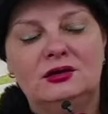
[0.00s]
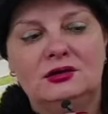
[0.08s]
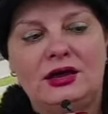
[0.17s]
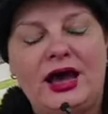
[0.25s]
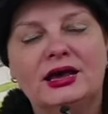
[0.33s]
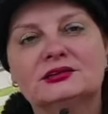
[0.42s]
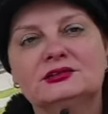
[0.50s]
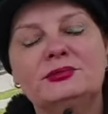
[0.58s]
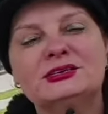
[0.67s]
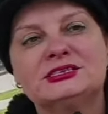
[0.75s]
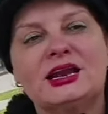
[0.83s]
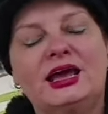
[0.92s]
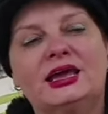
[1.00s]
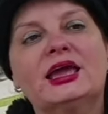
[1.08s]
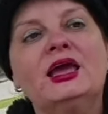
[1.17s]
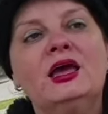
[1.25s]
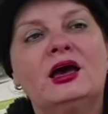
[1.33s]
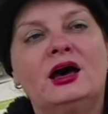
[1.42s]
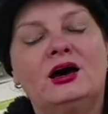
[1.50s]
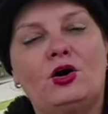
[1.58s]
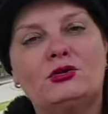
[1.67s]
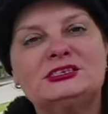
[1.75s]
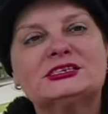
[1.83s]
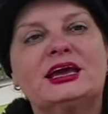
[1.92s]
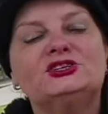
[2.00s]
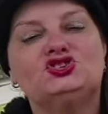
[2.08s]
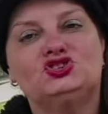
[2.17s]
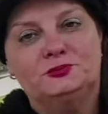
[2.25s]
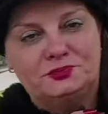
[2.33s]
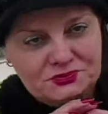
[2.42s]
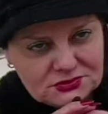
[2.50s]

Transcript: عرض مسرحي او سكتش